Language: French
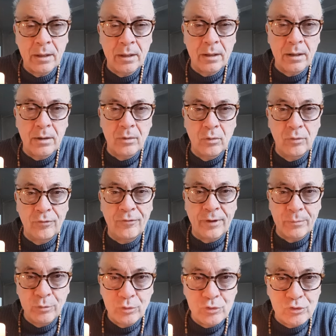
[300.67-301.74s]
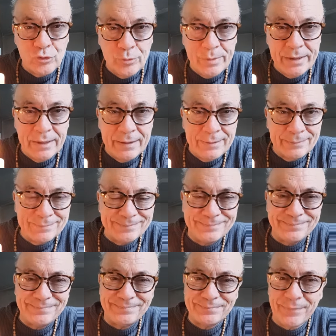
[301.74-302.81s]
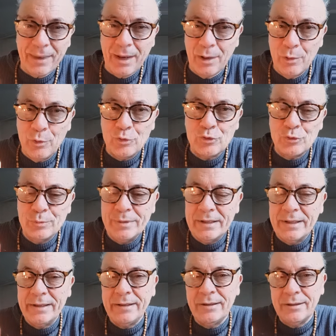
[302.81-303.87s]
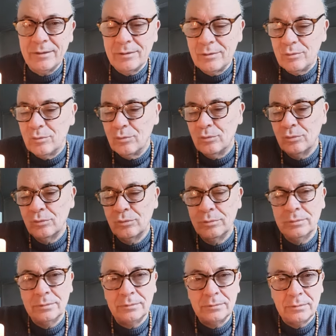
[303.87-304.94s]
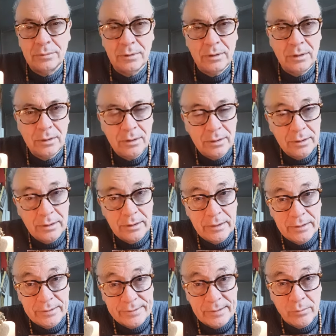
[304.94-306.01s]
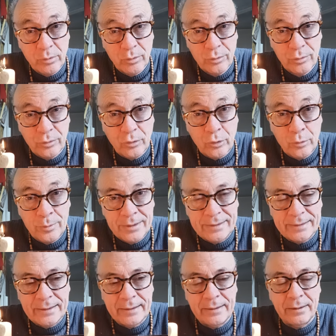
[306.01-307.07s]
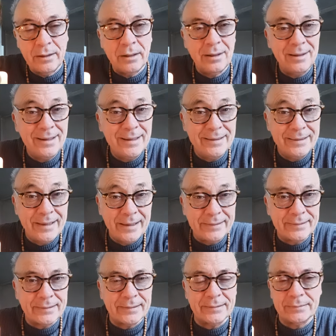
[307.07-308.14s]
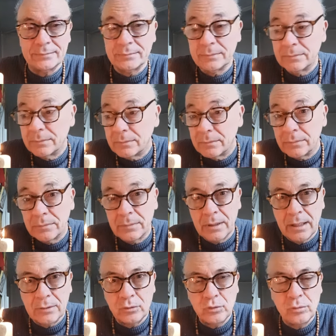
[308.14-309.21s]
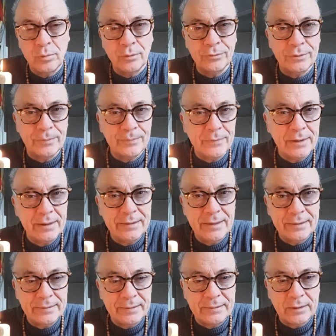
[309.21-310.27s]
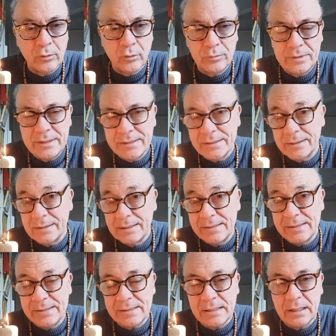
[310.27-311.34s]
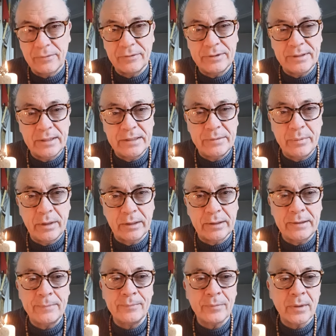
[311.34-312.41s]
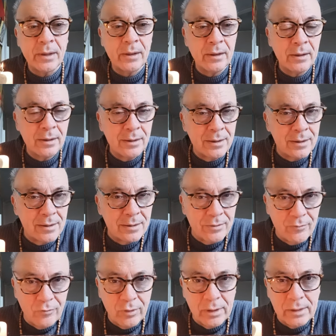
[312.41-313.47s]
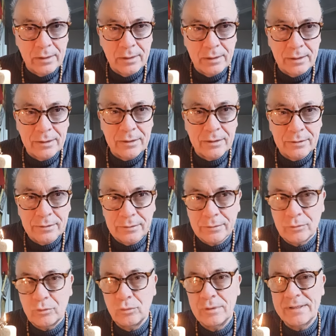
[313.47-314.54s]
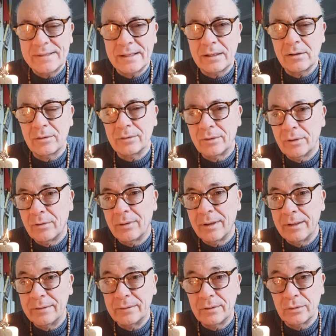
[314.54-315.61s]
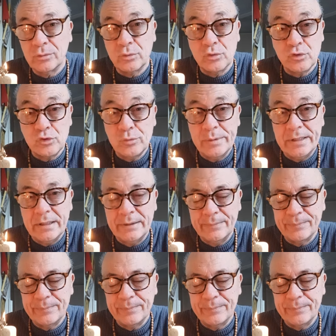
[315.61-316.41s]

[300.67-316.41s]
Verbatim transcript: Le fameux jubilé. Le jubilé où les Hébreux remettaient les dettes à tout le monde. Les dettes étaient remises, les esclaves étaient libérés. Voilà, tous les 50 ans, un temps de jubilé.